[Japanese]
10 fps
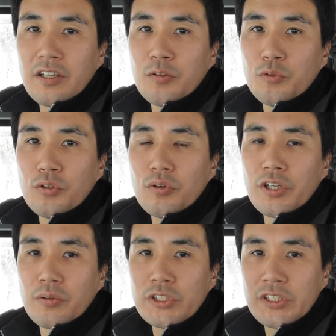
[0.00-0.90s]
ていうものを
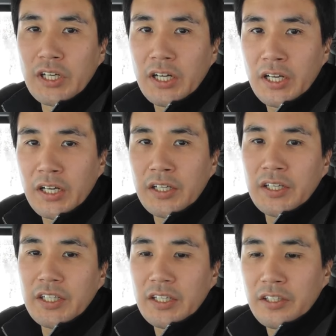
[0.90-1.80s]
利用しながら
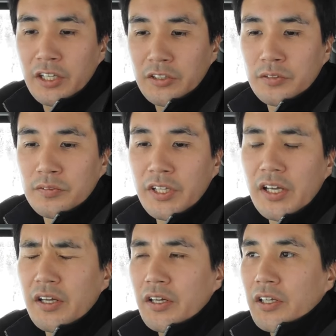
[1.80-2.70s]
やっていく
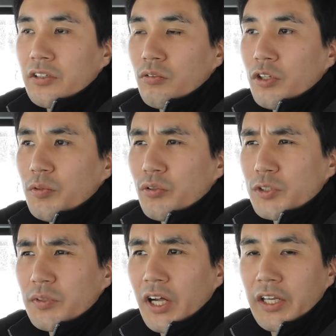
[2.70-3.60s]
でそこでもどう
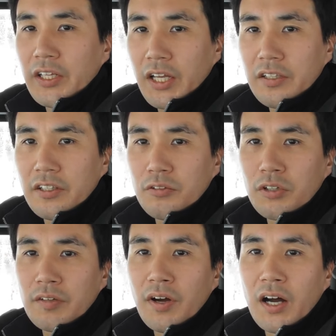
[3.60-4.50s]
しても足りないっていう
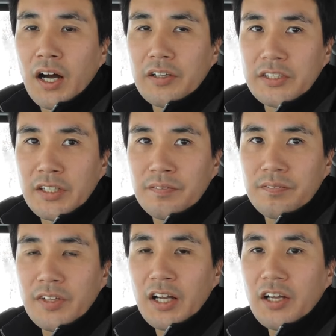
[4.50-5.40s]
時はあるじゃん
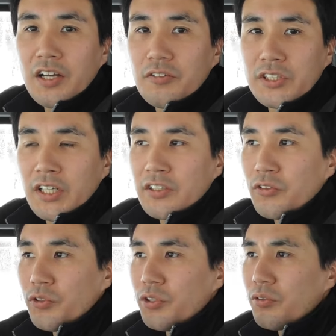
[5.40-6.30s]
あるあるのさ
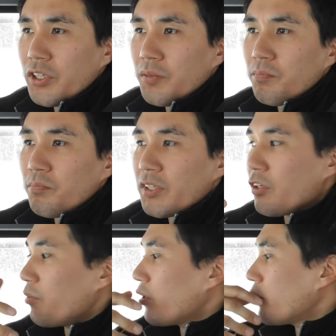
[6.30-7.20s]
そういう時、ま
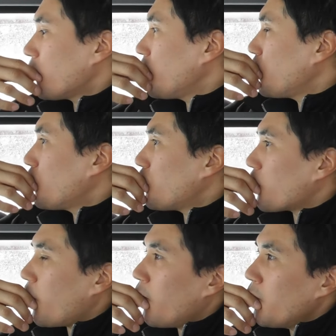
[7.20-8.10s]
あ、例えば肥料
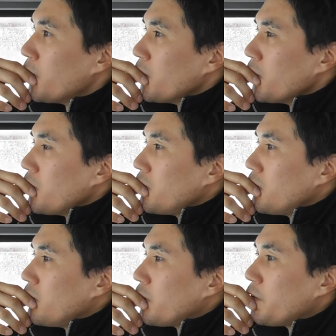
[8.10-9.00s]
とかう
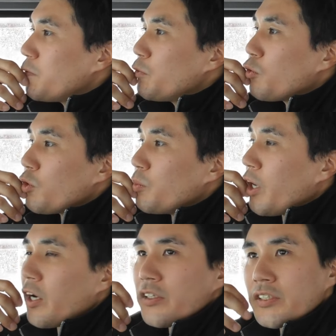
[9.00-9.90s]
ん肥料分好
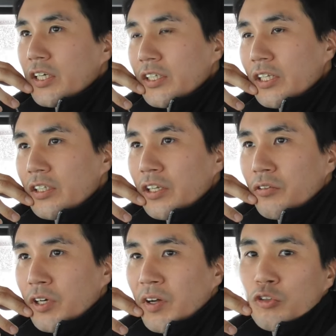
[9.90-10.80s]
む白菜だったり
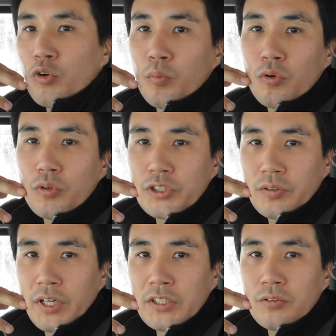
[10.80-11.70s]
とか、まあ、トウモロコシ
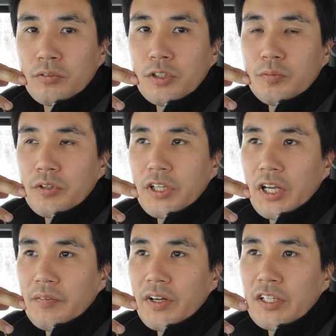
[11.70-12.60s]
とかそういうものであ
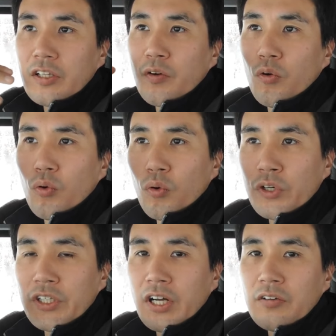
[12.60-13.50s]
れば例えば補
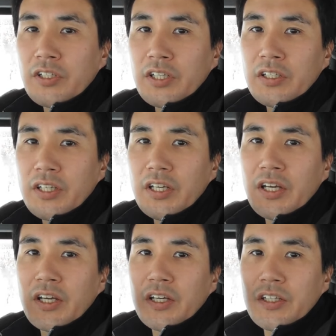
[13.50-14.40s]
う的に
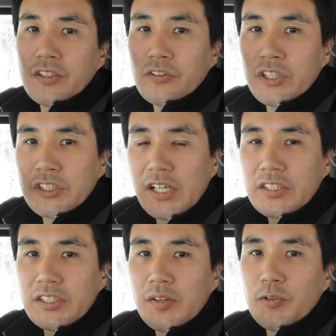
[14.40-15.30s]
有機
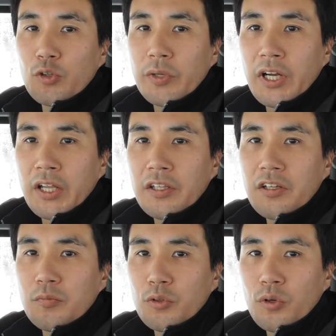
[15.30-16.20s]
ジャスで認められて
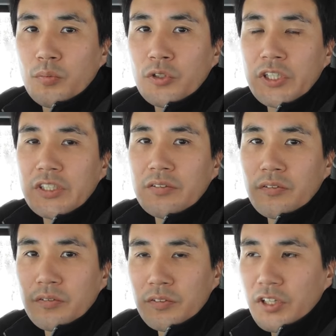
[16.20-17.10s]
いるもの有機
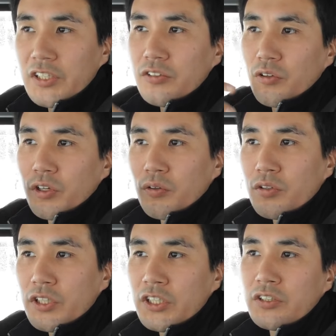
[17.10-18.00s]
とりあえずそれ
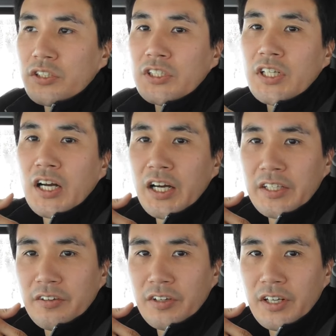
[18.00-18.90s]
を基準にして考
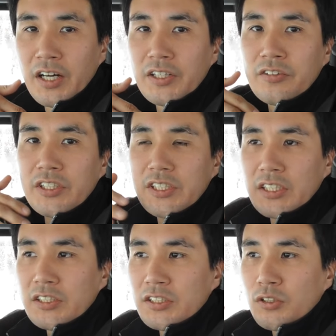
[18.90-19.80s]
えてるから、有機
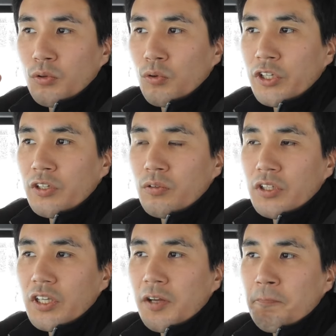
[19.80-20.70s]
ジャス法によっ
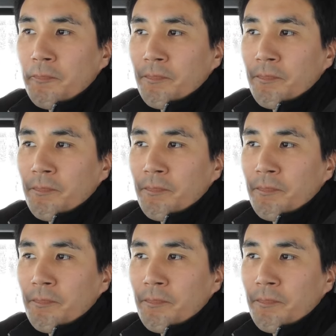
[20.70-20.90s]
て、